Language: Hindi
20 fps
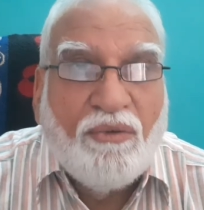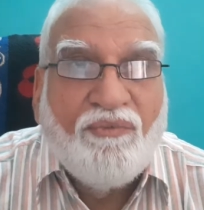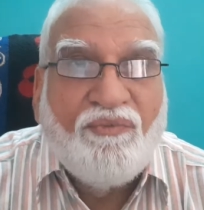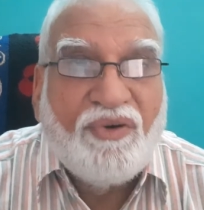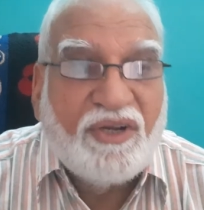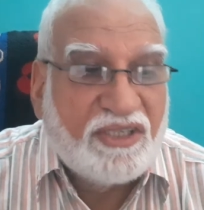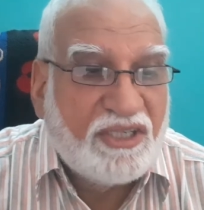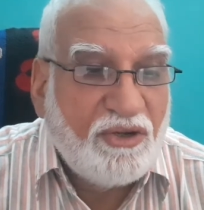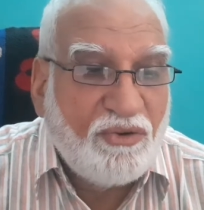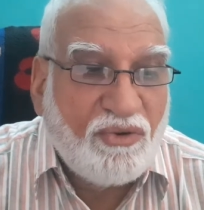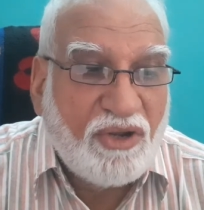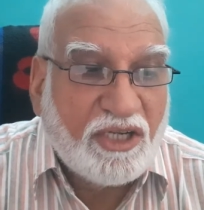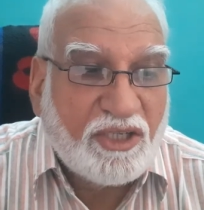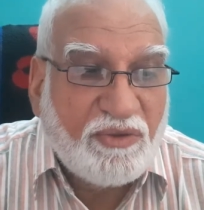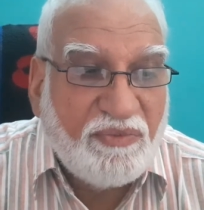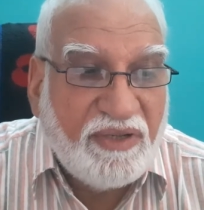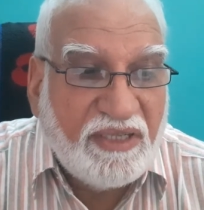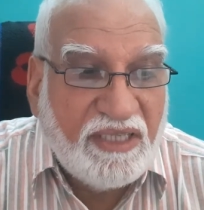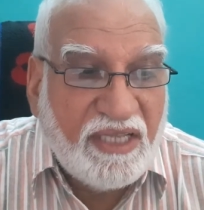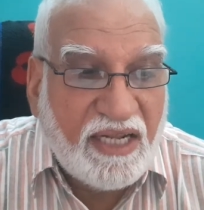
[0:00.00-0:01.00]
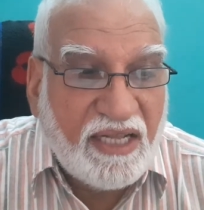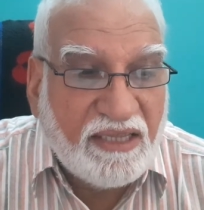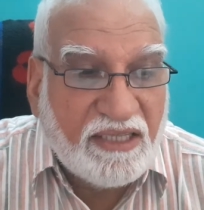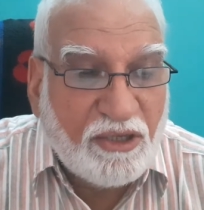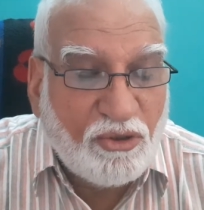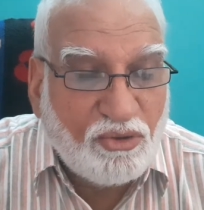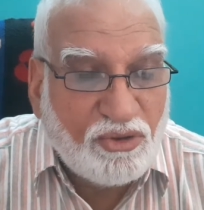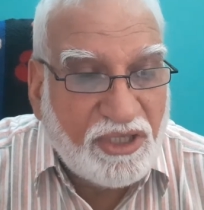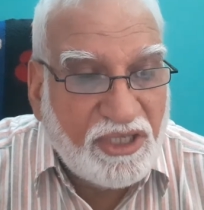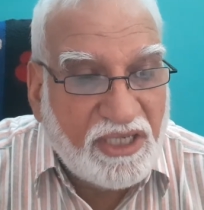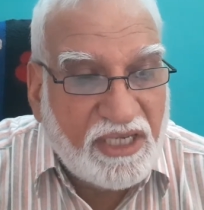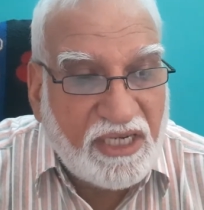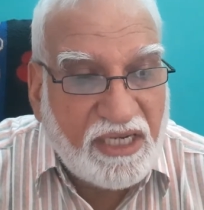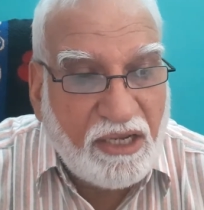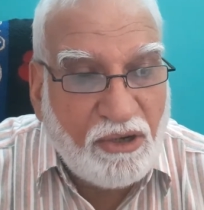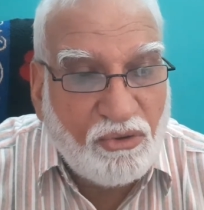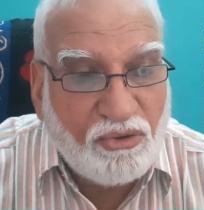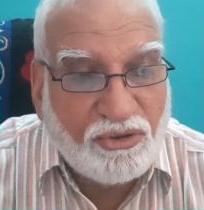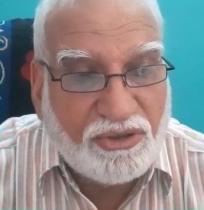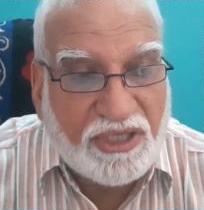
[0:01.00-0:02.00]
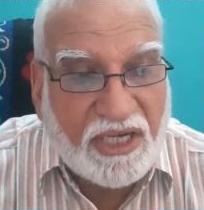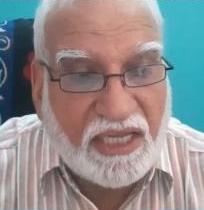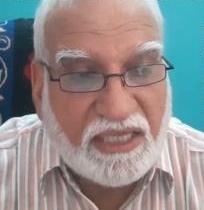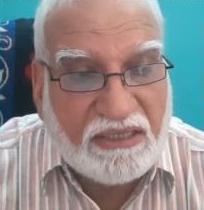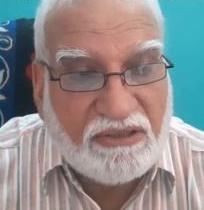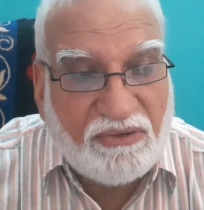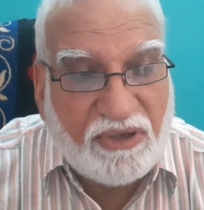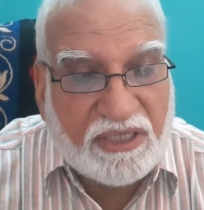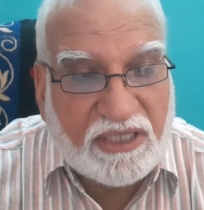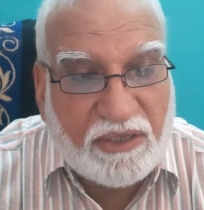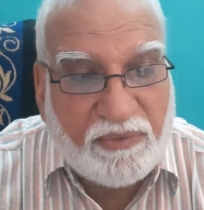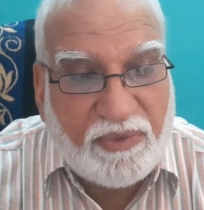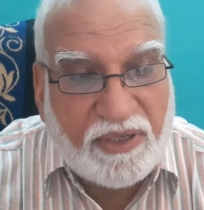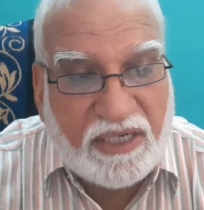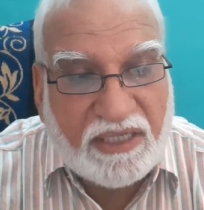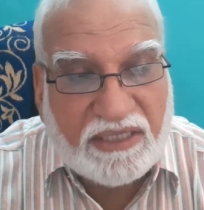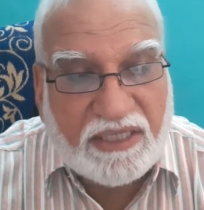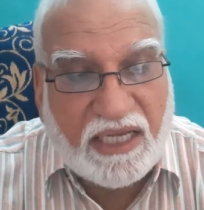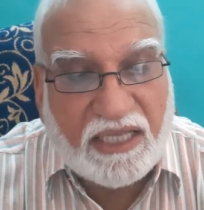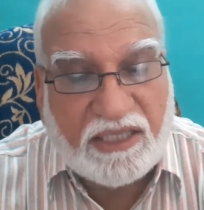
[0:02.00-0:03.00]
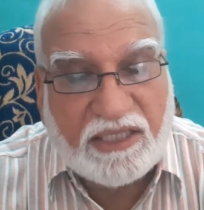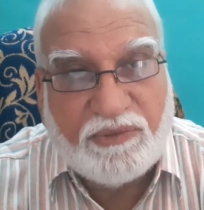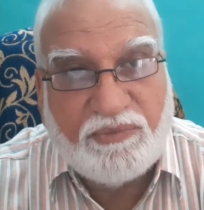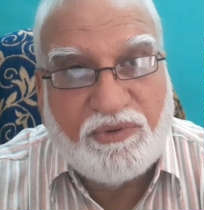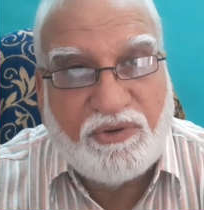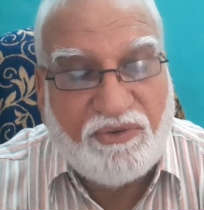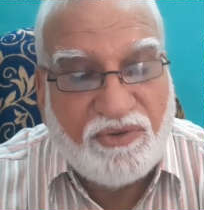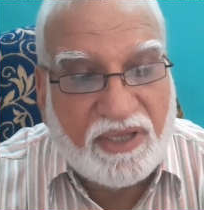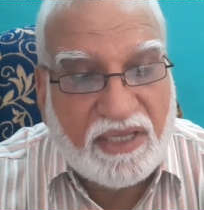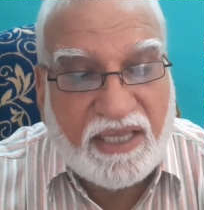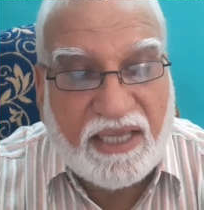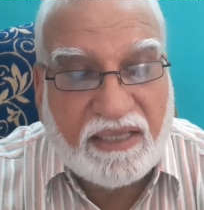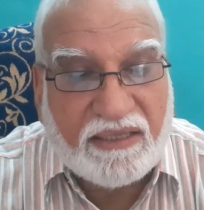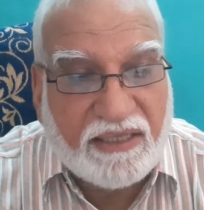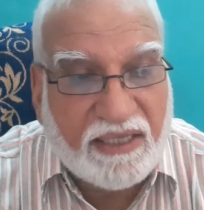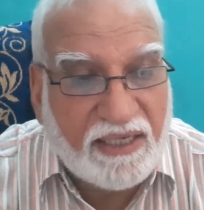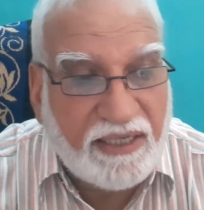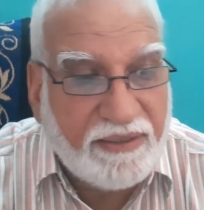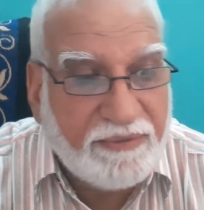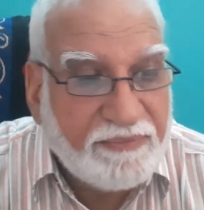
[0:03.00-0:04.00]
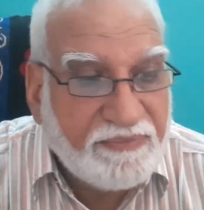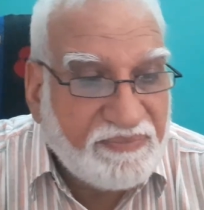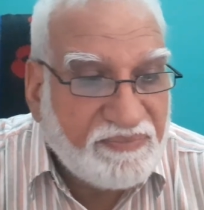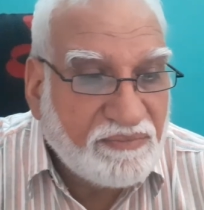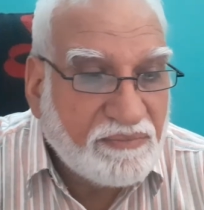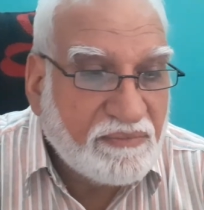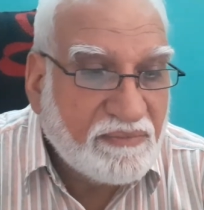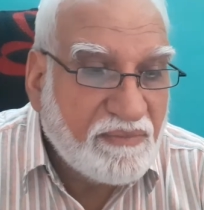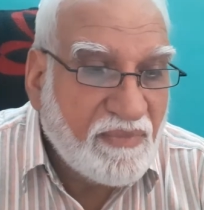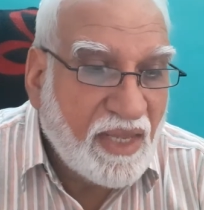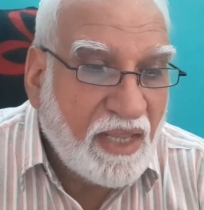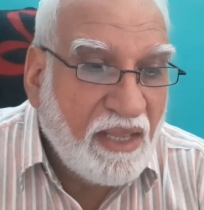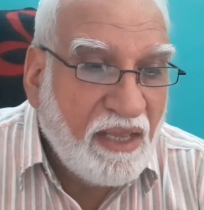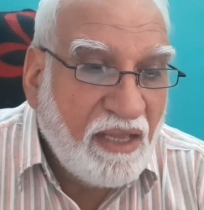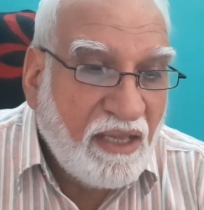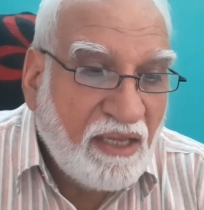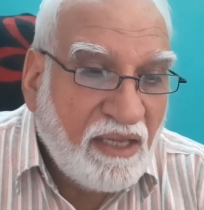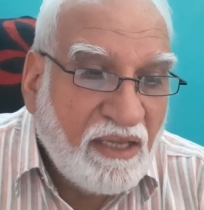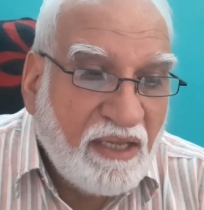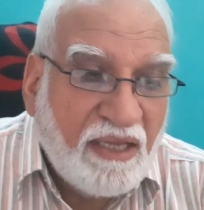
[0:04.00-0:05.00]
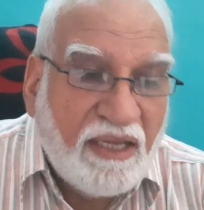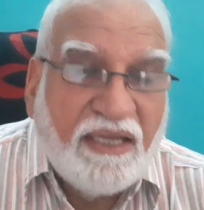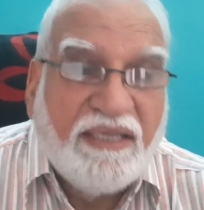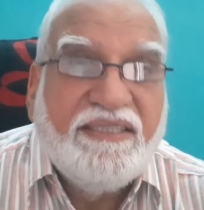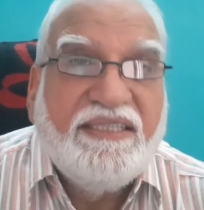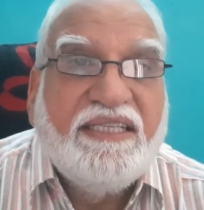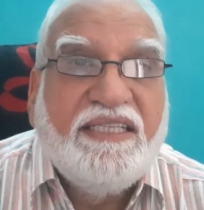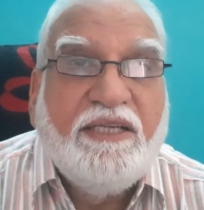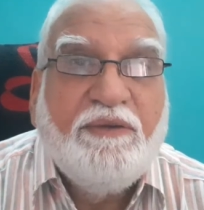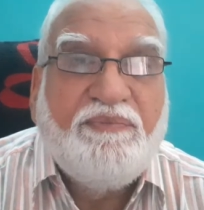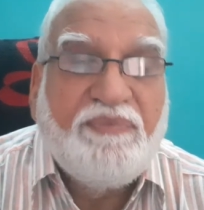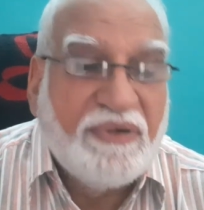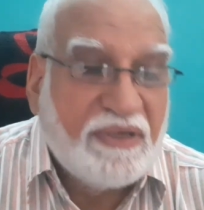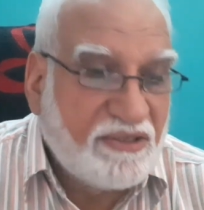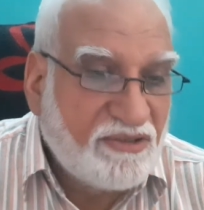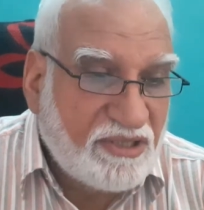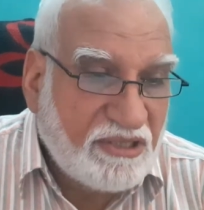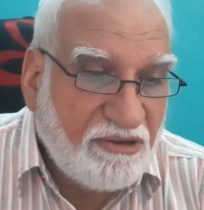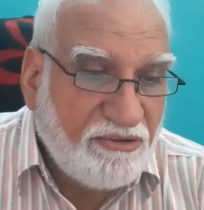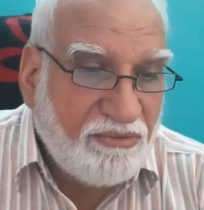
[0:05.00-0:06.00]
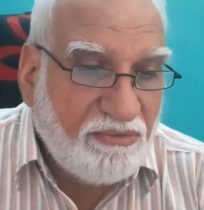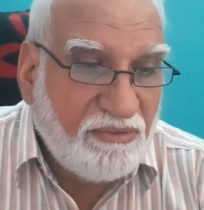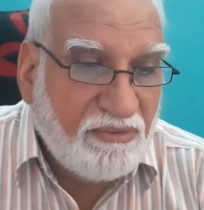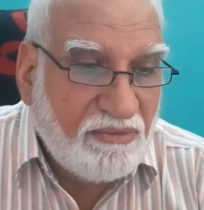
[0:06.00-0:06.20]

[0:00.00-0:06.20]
परसव कश कक्ष में निरंतर उसकी क्रियाओं को शांत वातावरण शांतिपूर्वक देखते रहें यदि परसव